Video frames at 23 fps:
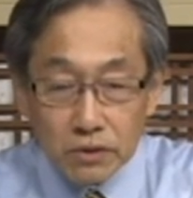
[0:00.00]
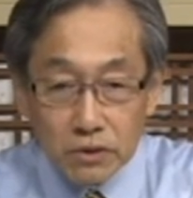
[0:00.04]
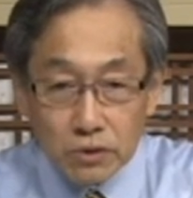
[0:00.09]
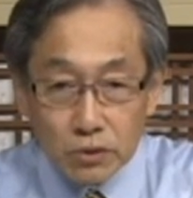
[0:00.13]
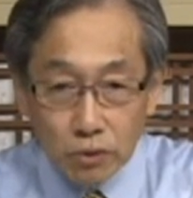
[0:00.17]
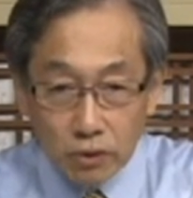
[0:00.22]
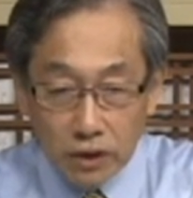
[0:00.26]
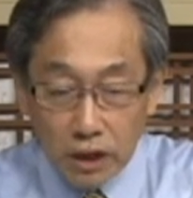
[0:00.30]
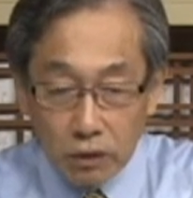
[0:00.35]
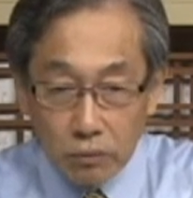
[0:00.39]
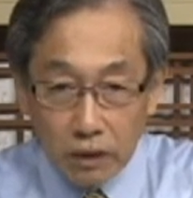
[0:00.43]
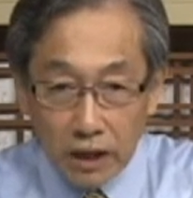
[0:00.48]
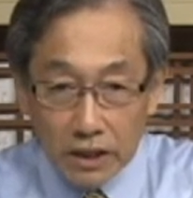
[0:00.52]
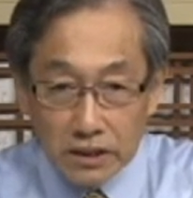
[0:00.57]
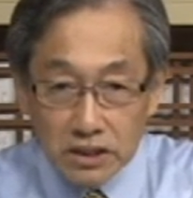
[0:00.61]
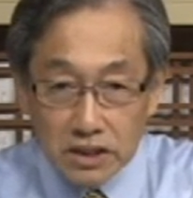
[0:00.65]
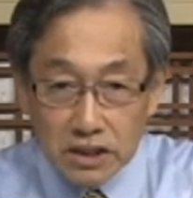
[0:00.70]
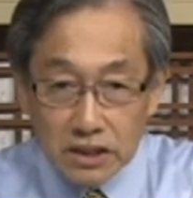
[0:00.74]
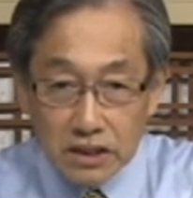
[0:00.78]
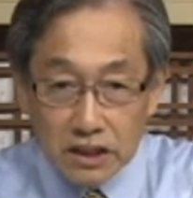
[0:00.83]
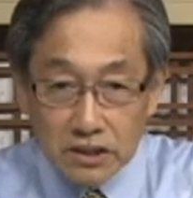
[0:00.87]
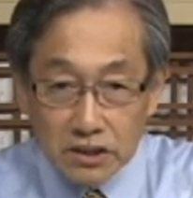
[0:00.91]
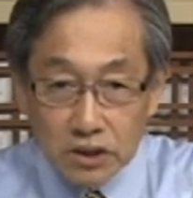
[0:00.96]
所要完
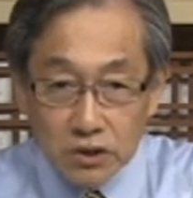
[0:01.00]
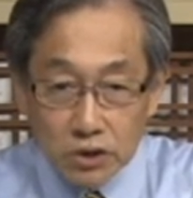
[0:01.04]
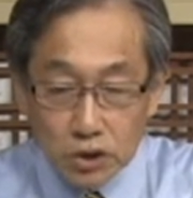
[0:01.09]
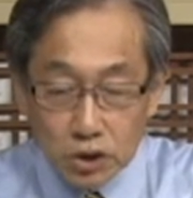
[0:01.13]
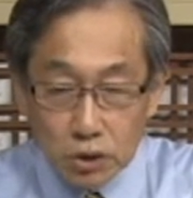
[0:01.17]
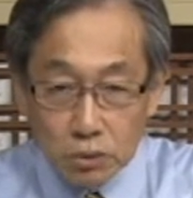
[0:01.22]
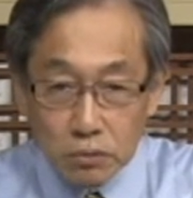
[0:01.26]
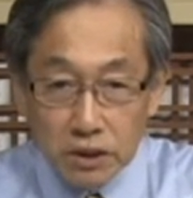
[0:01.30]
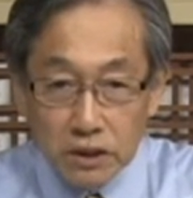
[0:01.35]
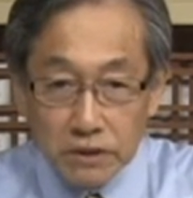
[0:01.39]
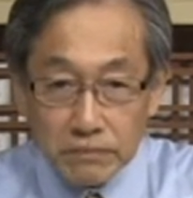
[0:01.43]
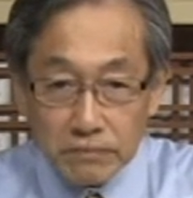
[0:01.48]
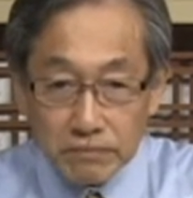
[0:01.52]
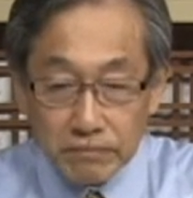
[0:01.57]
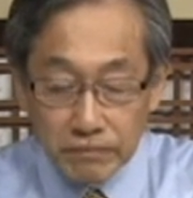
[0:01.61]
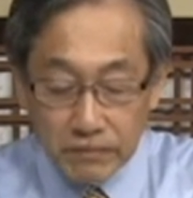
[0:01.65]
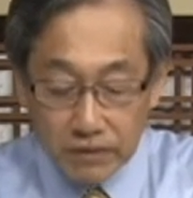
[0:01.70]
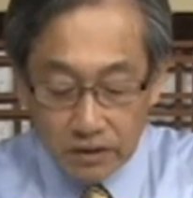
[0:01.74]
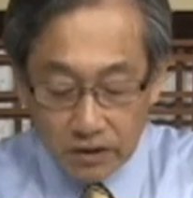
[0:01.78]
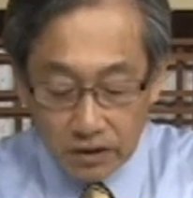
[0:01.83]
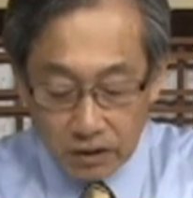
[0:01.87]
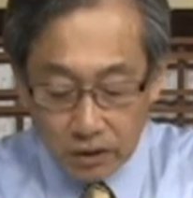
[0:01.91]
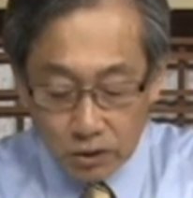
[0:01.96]
成的就救恩，
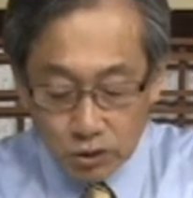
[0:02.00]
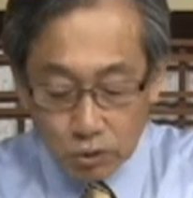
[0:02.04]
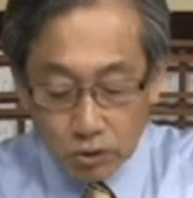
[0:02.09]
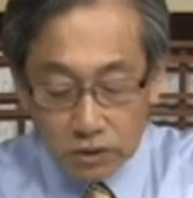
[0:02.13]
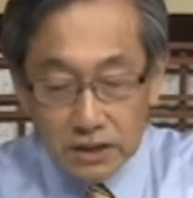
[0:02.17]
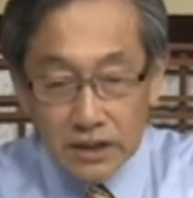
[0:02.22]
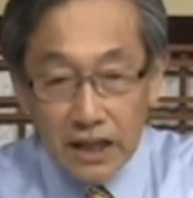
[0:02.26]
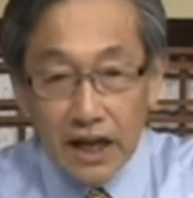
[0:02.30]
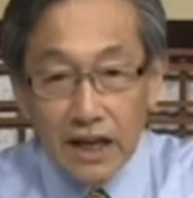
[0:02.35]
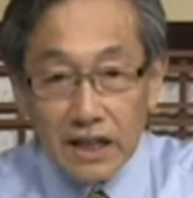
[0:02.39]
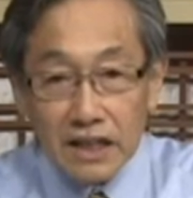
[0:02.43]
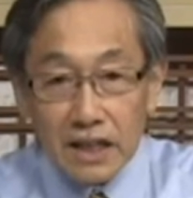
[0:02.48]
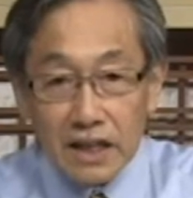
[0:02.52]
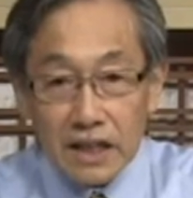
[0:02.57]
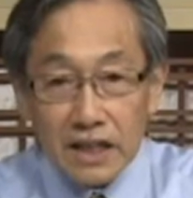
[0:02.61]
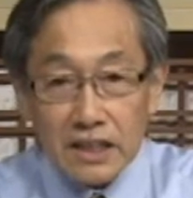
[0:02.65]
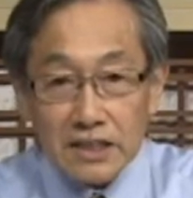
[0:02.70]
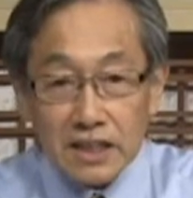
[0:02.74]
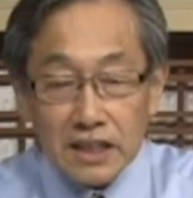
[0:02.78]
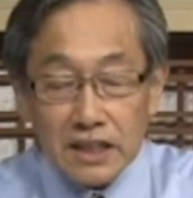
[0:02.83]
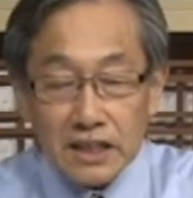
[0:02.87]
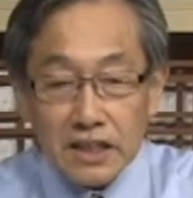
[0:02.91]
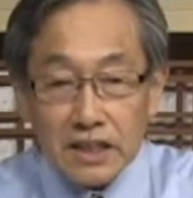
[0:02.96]
所带来的
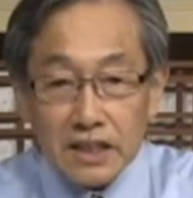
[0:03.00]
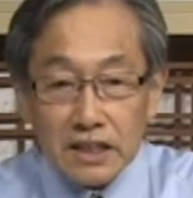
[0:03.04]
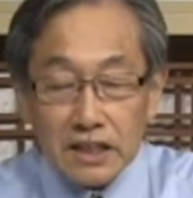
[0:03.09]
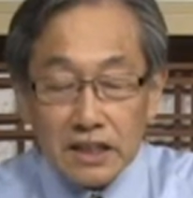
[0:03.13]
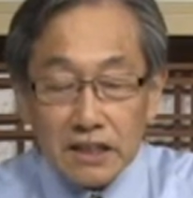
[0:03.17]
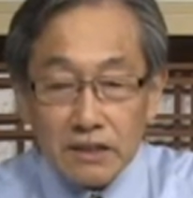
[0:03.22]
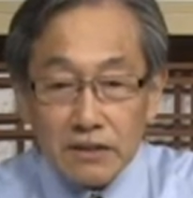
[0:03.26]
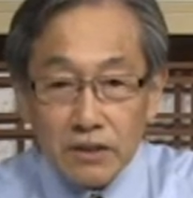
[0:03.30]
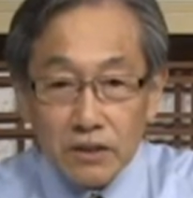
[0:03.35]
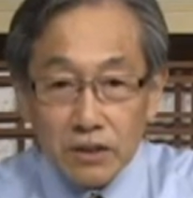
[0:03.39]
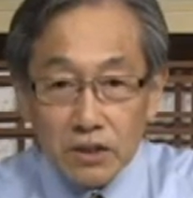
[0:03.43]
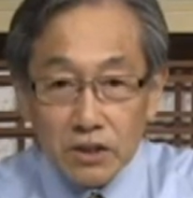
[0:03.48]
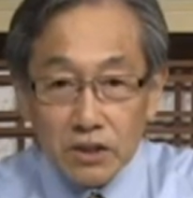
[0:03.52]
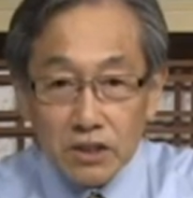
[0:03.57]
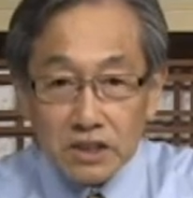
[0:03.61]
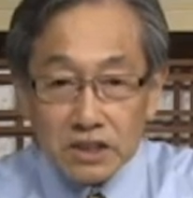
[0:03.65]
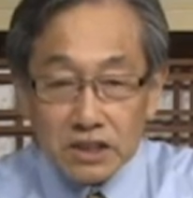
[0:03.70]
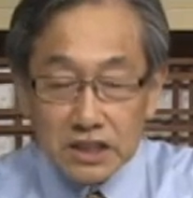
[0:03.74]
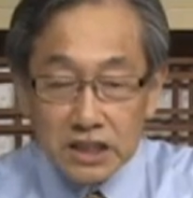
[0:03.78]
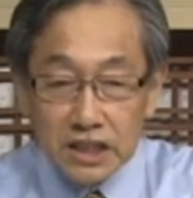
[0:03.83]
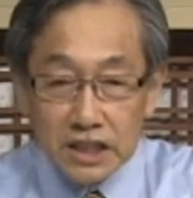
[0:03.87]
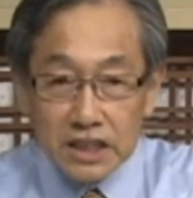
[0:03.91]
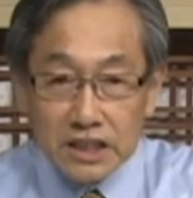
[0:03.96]
这一个
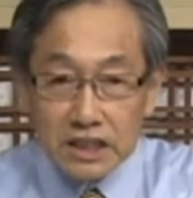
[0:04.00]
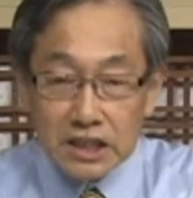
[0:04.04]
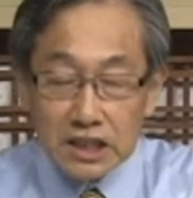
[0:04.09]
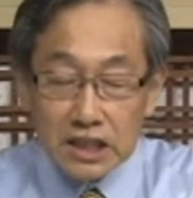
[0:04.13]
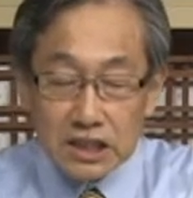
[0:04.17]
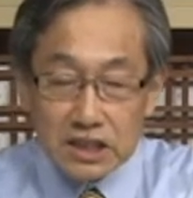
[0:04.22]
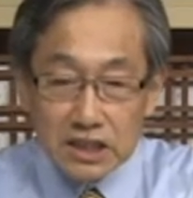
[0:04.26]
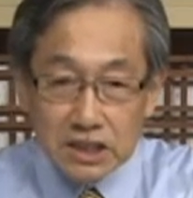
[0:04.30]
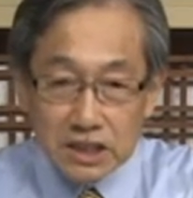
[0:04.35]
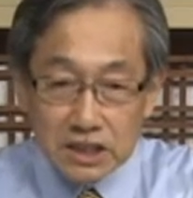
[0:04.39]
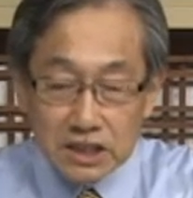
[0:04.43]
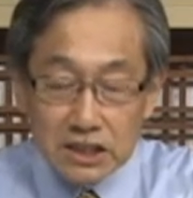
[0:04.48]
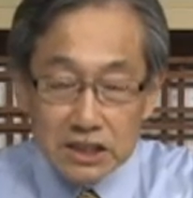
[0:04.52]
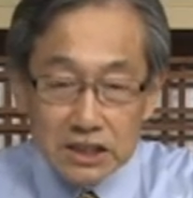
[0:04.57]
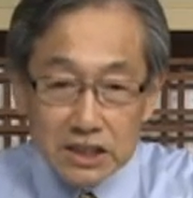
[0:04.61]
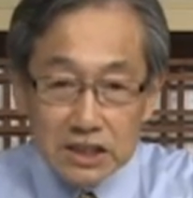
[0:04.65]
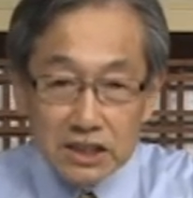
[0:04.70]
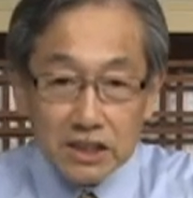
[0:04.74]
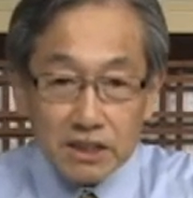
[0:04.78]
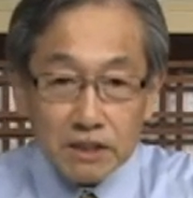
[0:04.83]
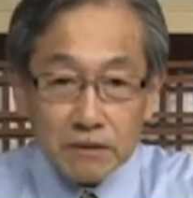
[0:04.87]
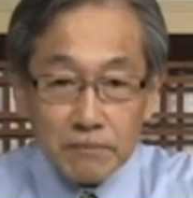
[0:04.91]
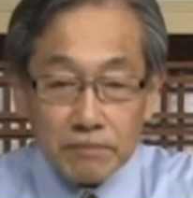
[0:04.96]
牺牲自
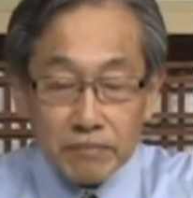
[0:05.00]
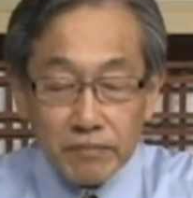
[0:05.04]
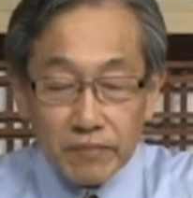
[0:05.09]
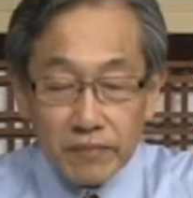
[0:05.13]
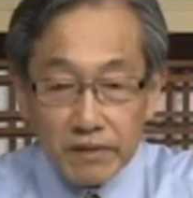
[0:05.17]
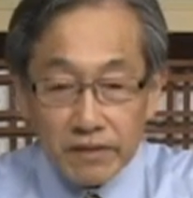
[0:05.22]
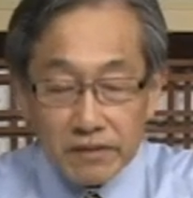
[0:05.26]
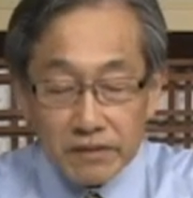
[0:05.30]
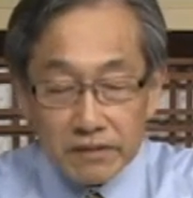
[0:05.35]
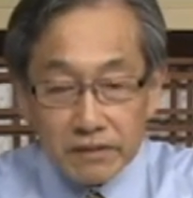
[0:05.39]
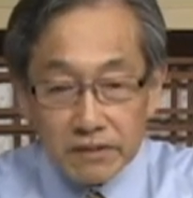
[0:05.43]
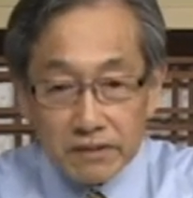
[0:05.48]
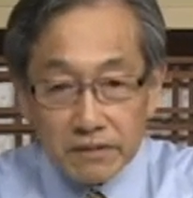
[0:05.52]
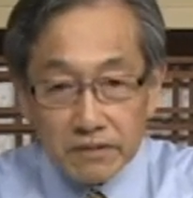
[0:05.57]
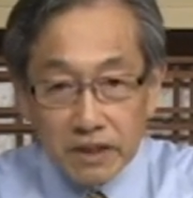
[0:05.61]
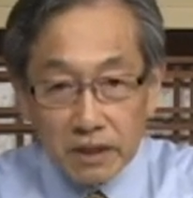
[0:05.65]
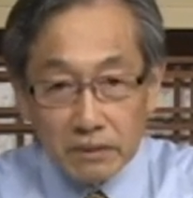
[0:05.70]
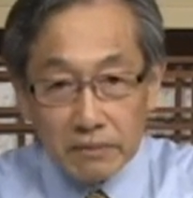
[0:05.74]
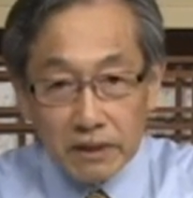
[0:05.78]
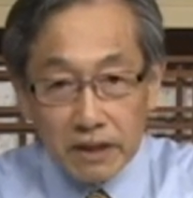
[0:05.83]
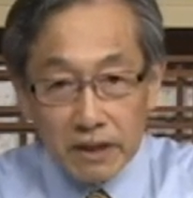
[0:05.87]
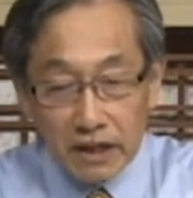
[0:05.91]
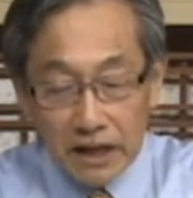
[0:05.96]
己，
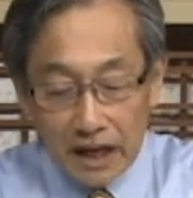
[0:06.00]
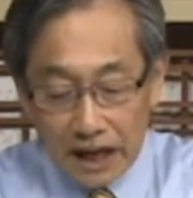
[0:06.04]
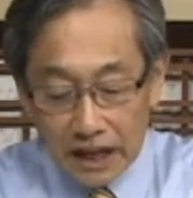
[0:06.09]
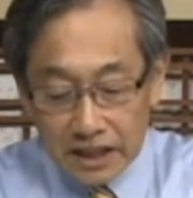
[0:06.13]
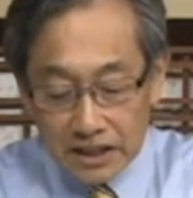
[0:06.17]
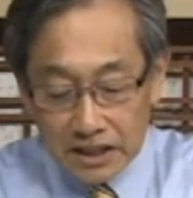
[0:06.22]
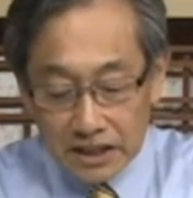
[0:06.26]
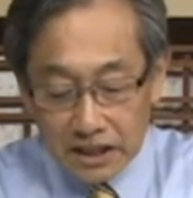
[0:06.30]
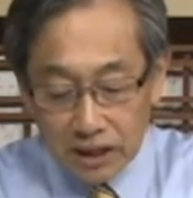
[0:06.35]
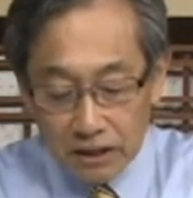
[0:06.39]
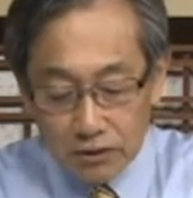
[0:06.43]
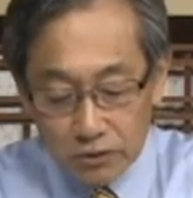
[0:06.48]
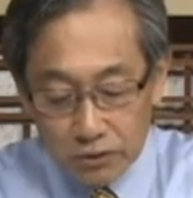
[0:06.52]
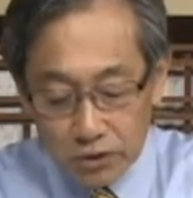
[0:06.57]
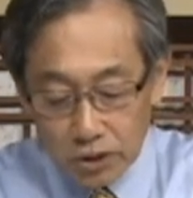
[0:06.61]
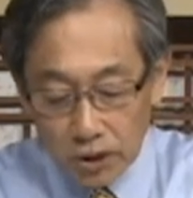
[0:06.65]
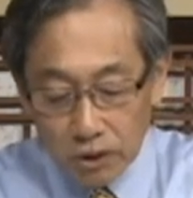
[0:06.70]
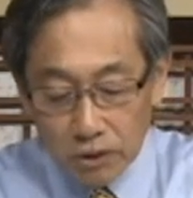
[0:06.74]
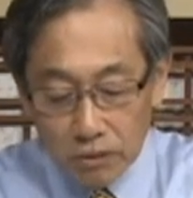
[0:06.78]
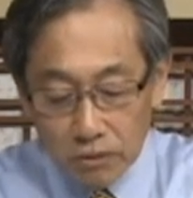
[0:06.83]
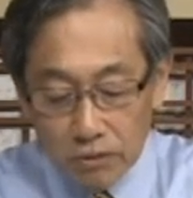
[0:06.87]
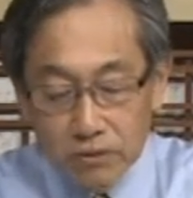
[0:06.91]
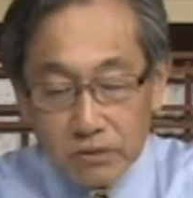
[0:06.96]
那么来成
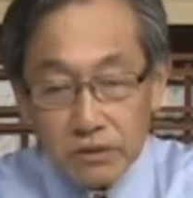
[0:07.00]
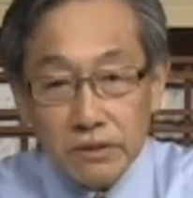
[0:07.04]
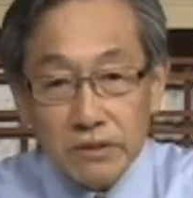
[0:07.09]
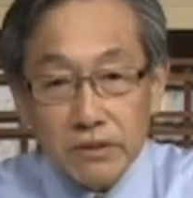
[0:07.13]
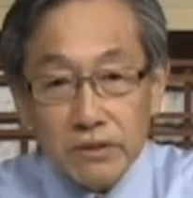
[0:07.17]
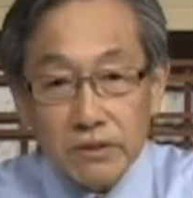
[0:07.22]
就，